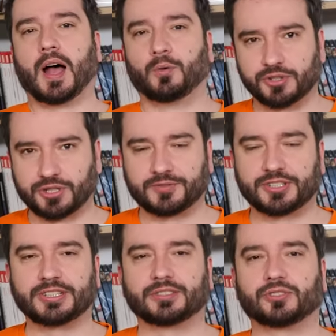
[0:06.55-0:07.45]
A łączy je
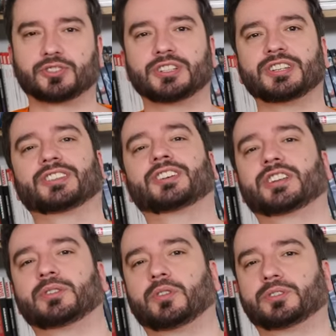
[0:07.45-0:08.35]
wszystkie to, że nie
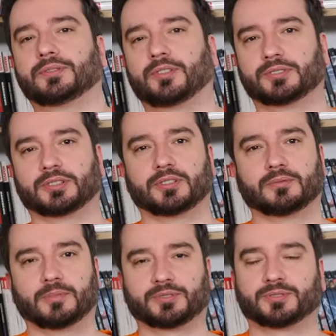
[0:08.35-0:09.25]
zahaczają o te wątki,
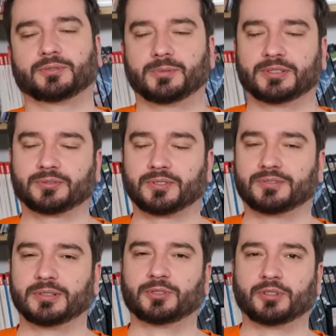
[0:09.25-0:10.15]
bo to są tematy,
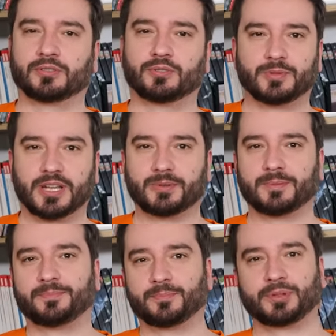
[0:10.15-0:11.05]
które w tym tygodniu omijamy,